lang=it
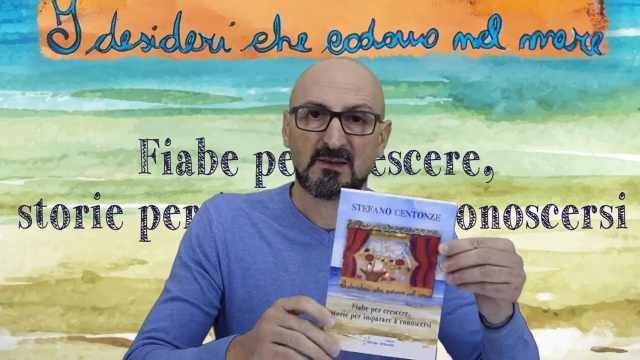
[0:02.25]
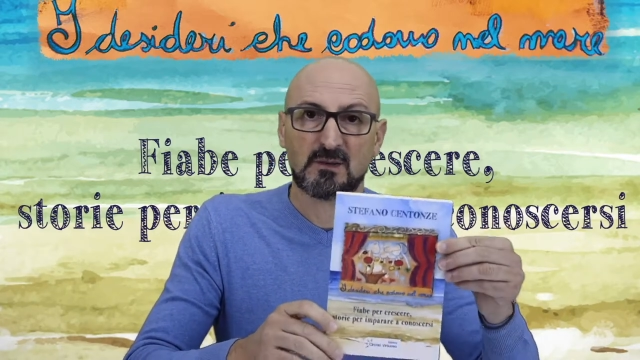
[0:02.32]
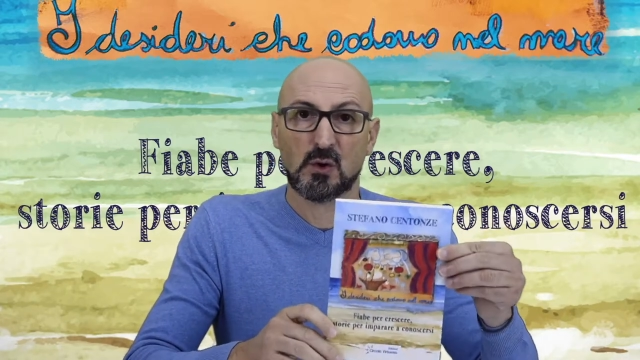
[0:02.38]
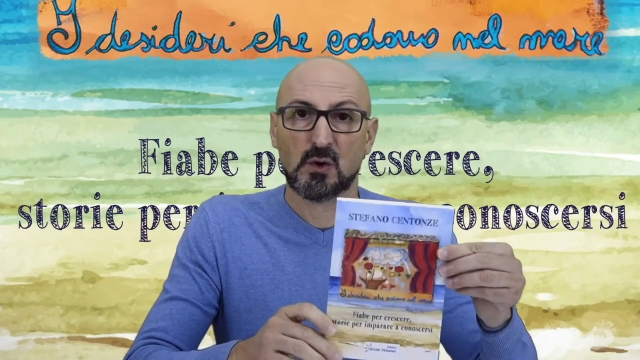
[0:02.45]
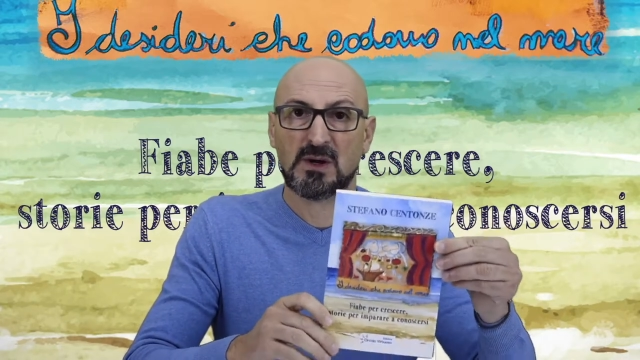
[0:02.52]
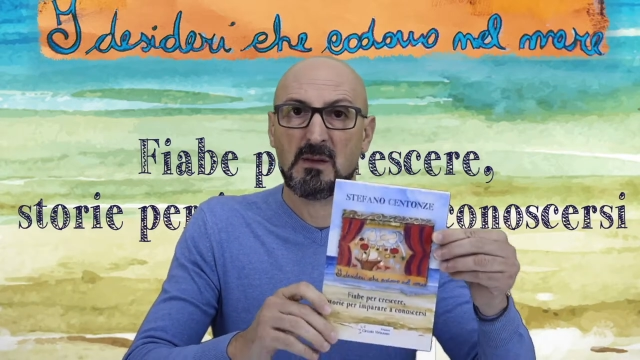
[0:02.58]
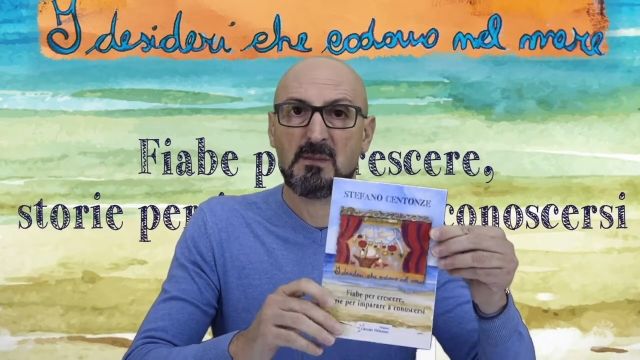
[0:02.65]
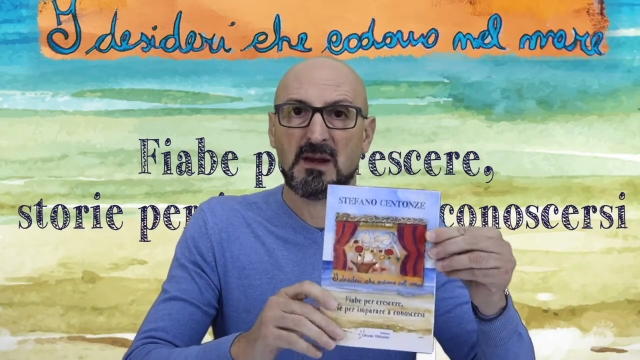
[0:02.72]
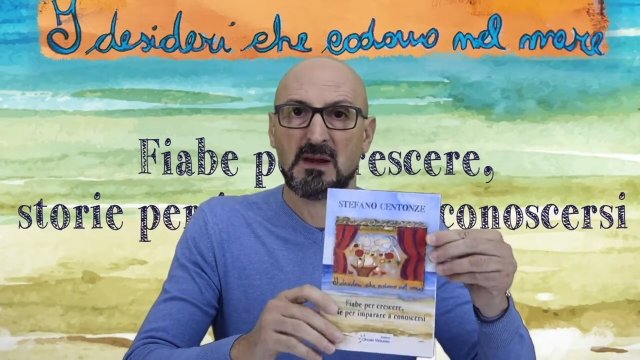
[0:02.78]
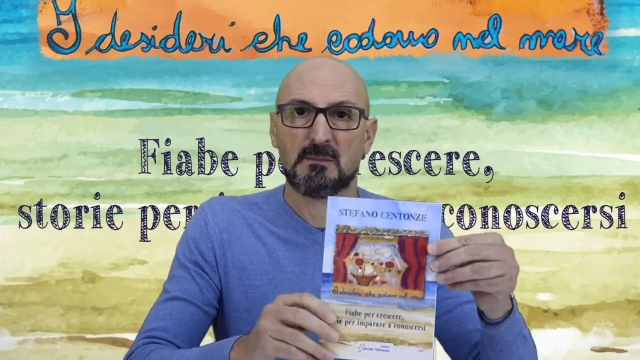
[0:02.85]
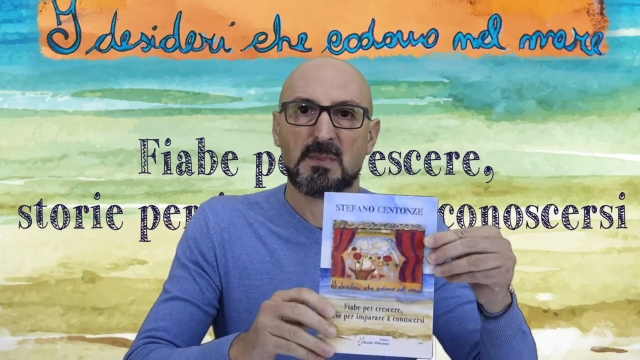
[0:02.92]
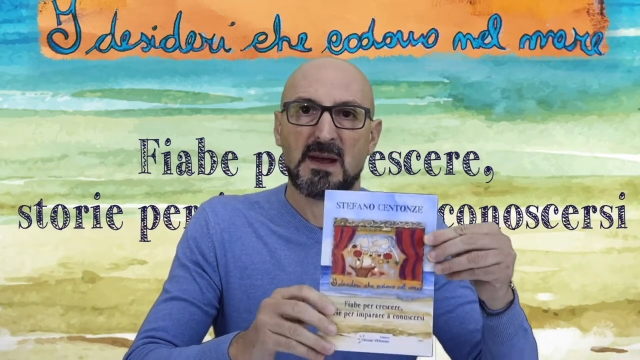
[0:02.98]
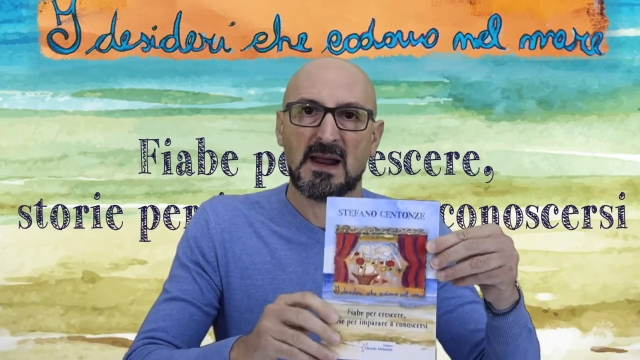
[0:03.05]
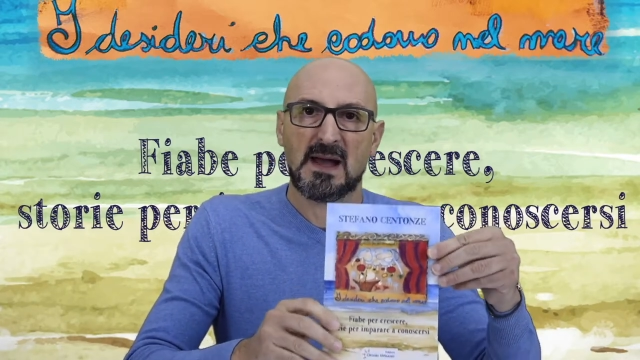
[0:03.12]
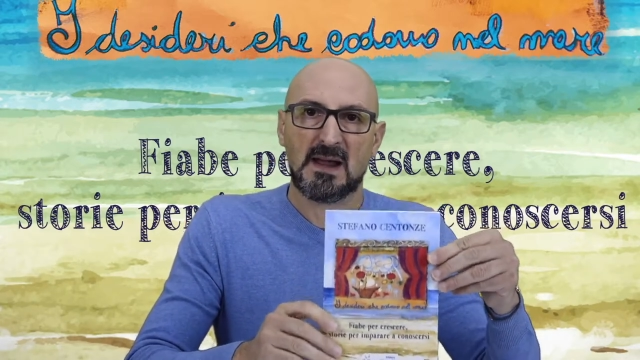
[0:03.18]
storie per
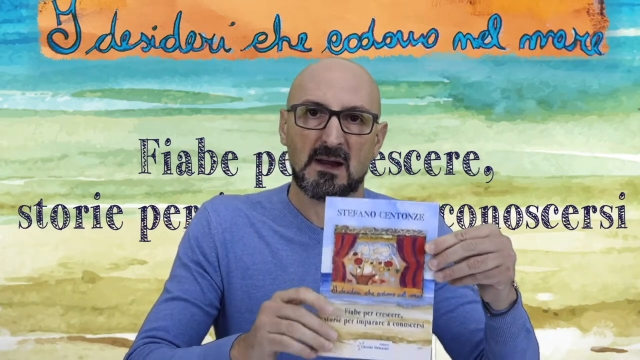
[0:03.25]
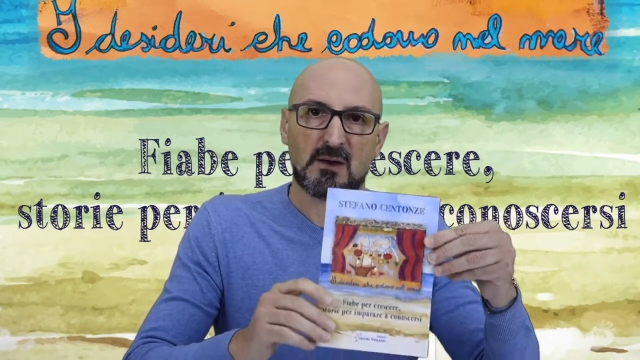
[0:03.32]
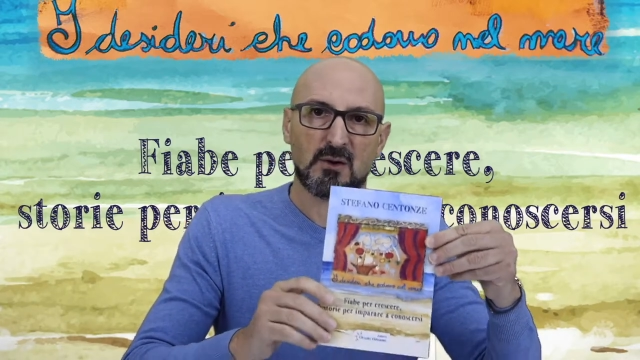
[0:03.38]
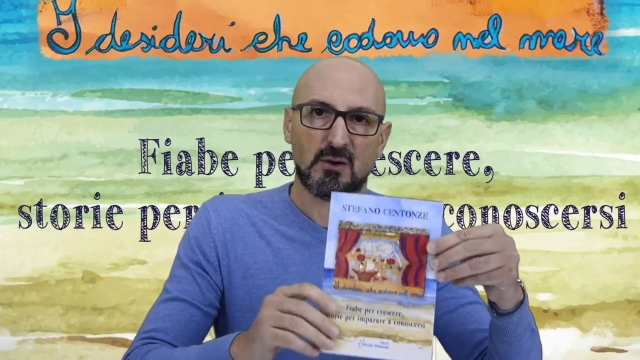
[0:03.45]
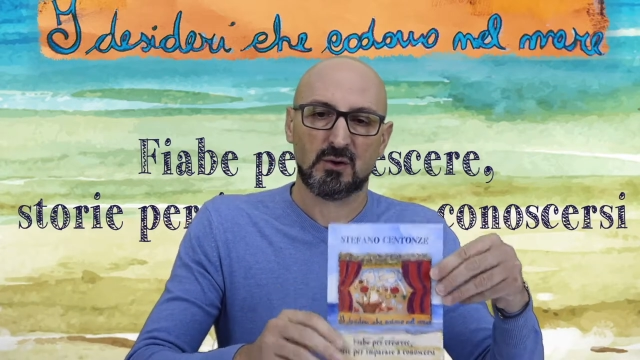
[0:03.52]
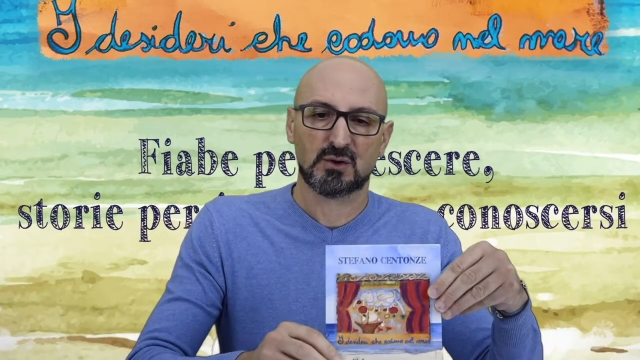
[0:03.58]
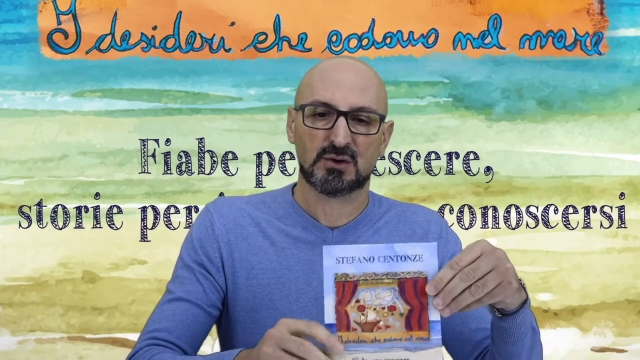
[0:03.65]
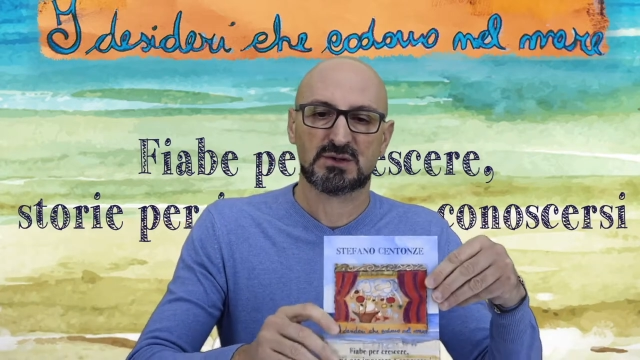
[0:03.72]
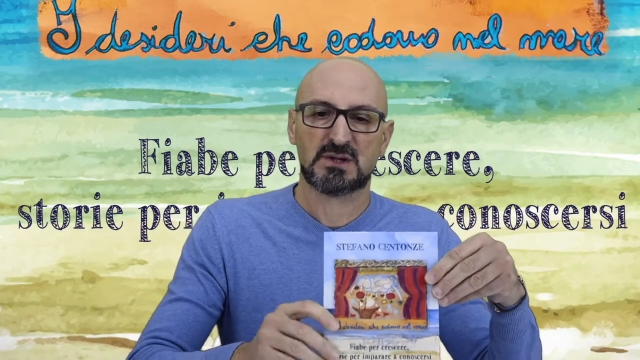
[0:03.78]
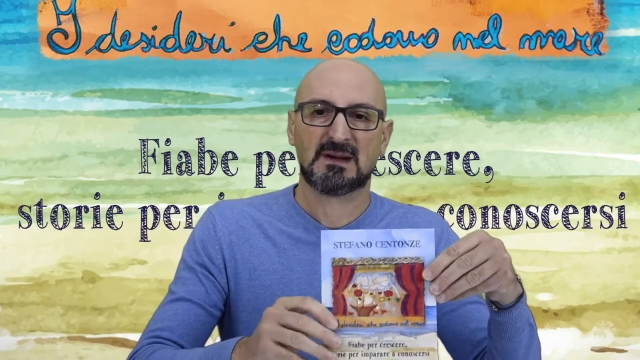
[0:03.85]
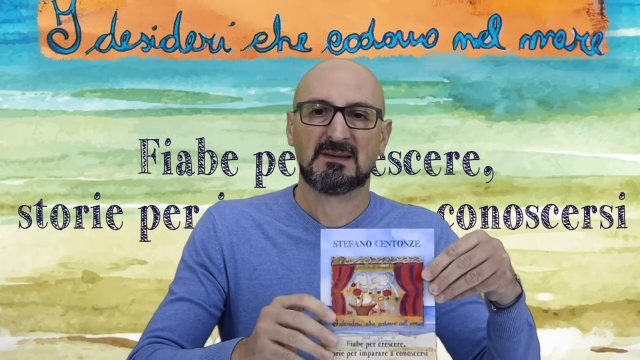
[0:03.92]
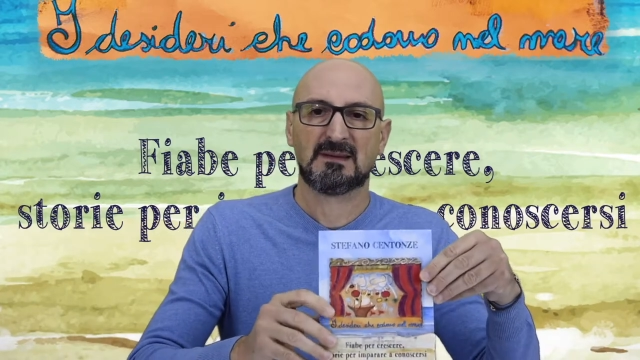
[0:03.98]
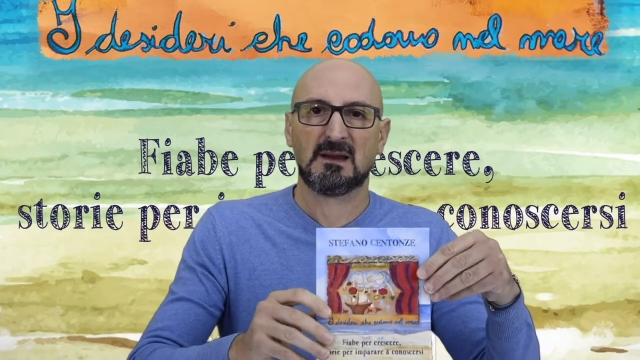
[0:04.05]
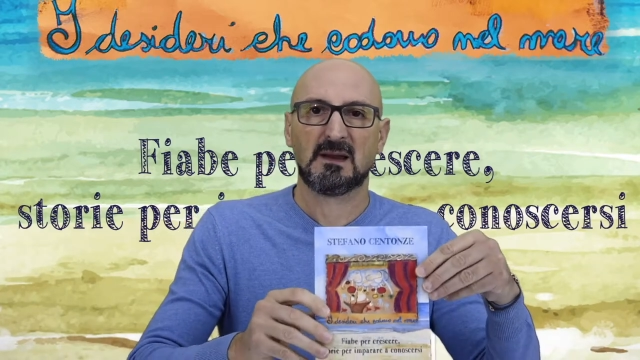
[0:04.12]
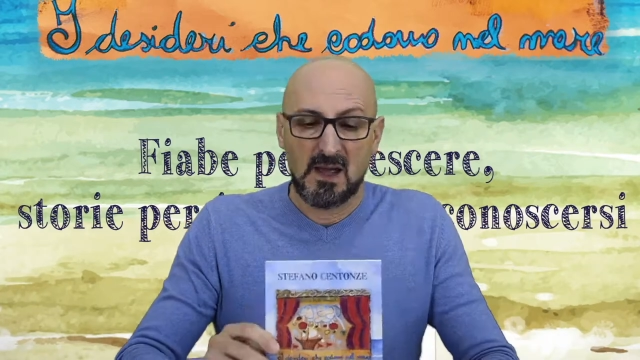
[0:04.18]
imparare a
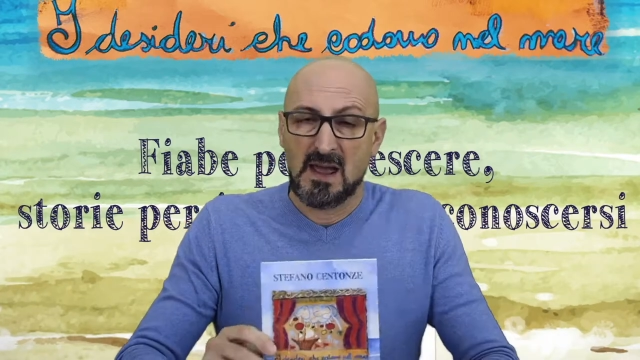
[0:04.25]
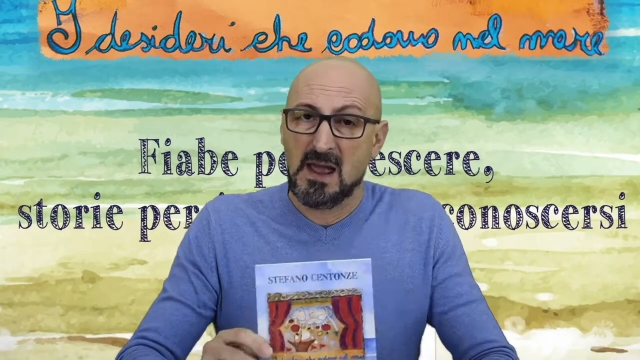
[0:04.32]
conoscersi.